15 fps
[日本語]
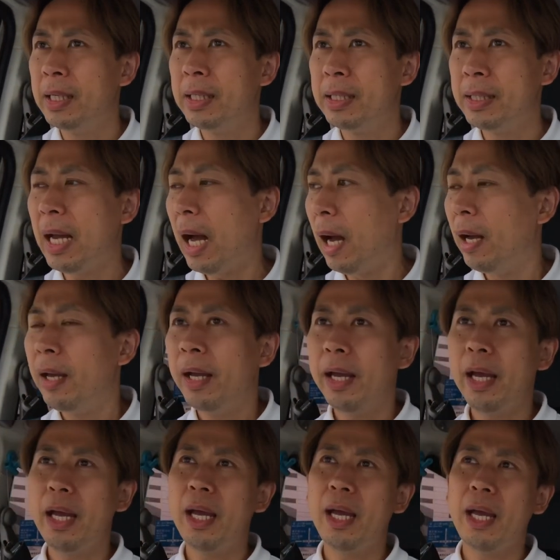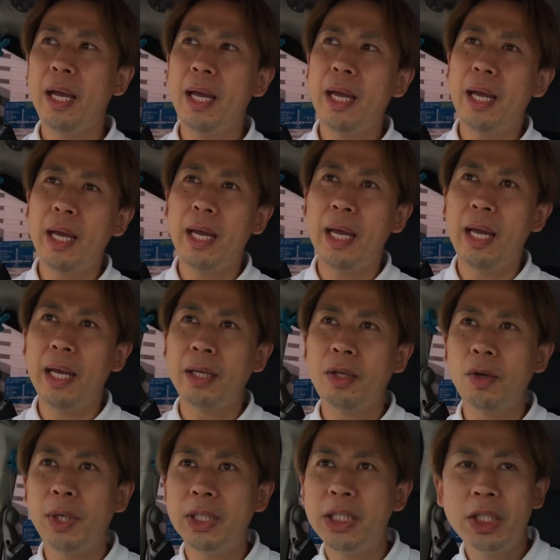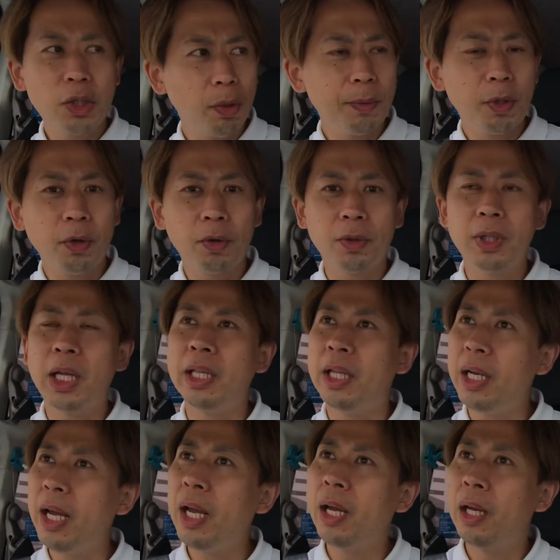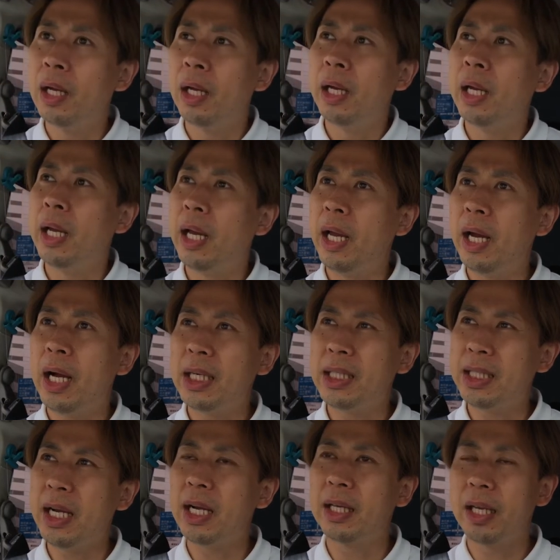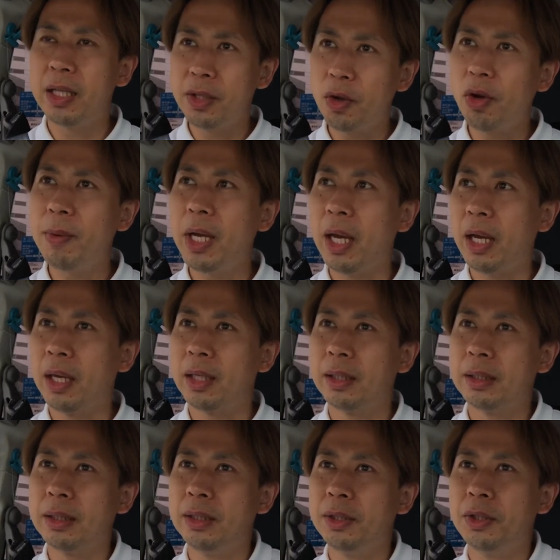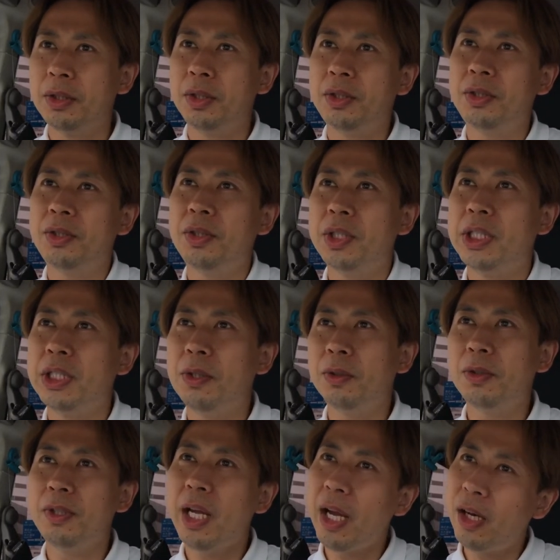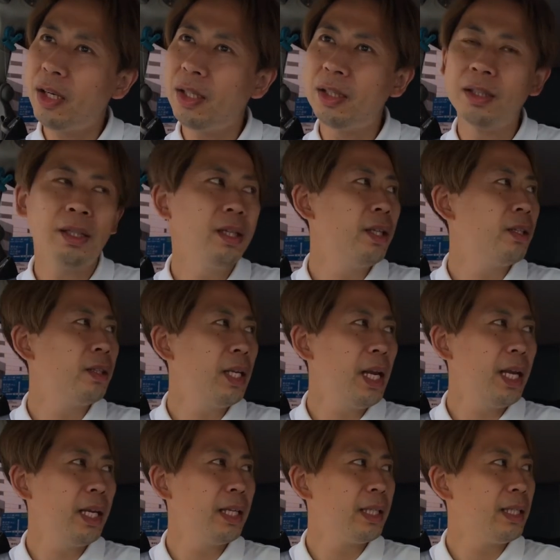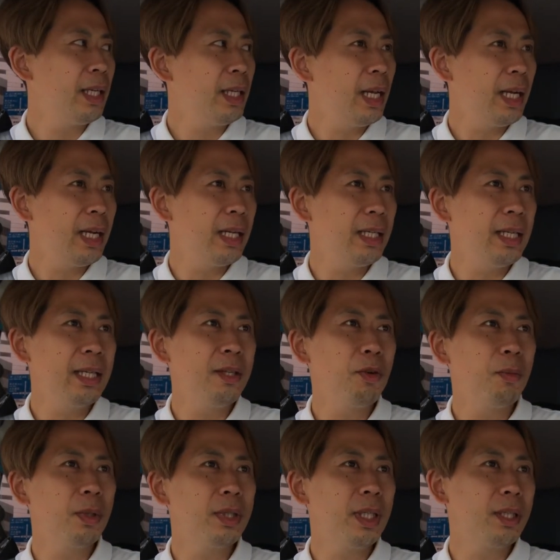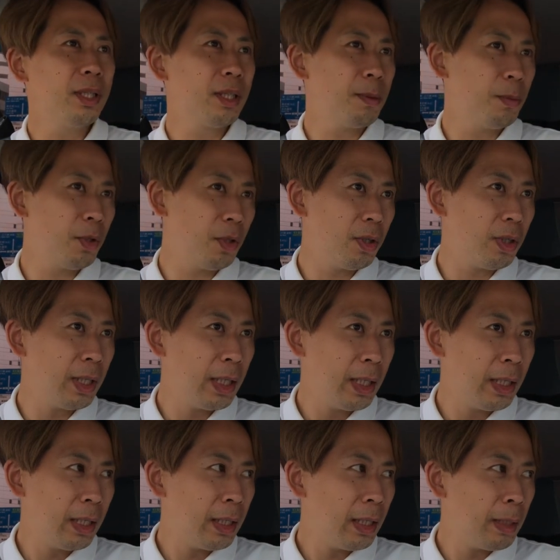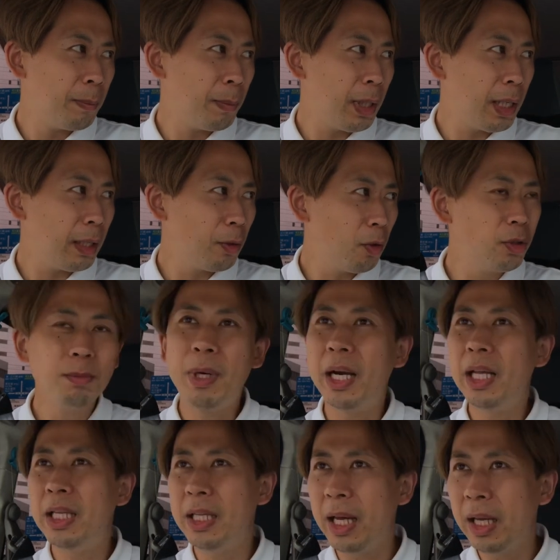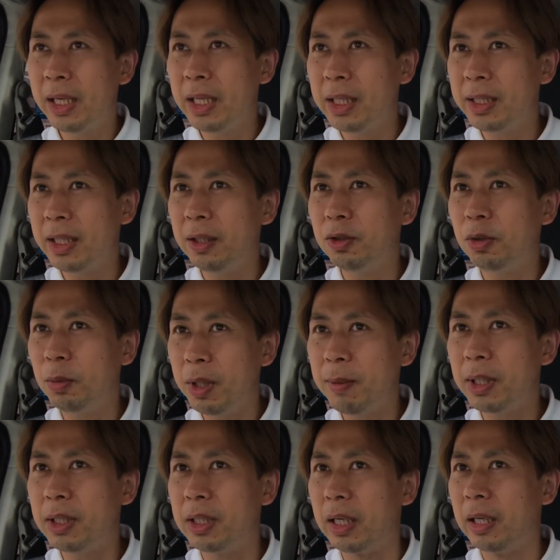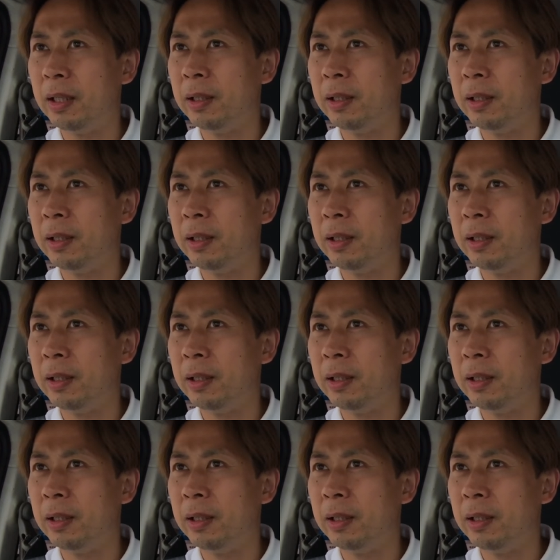さあ、えー、今日は日曜日ということなんでね、えー、明日月曜日ちょっと仕事だよっていうね、やだなーなんて思ってる方も、まあ、ごくまれにねいらっしゃると思います、うん、